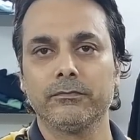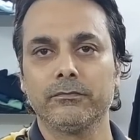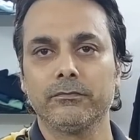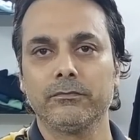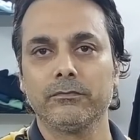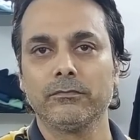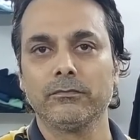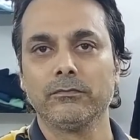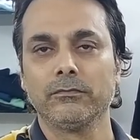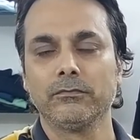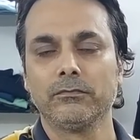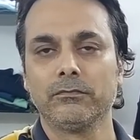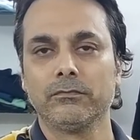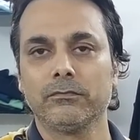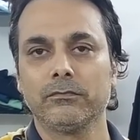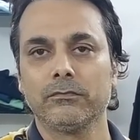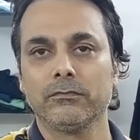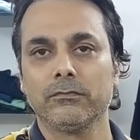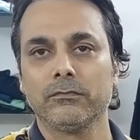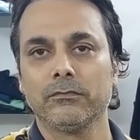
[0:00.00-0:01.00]
भाई
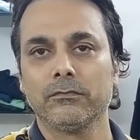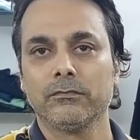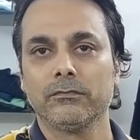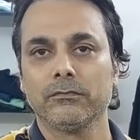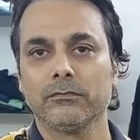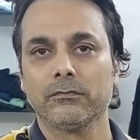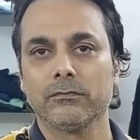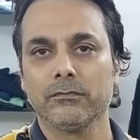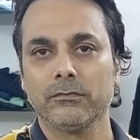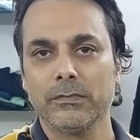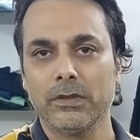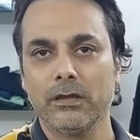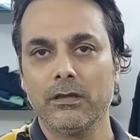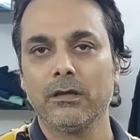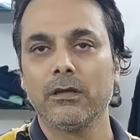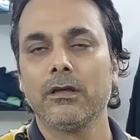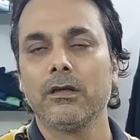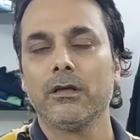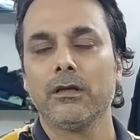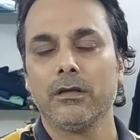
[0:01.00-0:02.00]
देखो मेन जो पड़ेगा ना
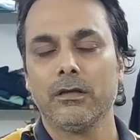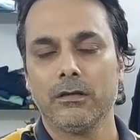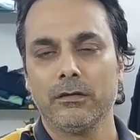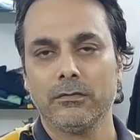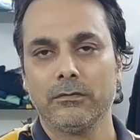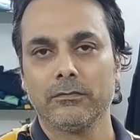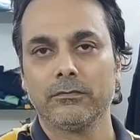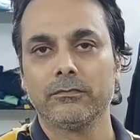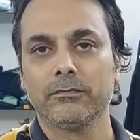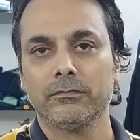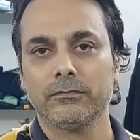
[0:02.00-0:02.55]
जो हम कह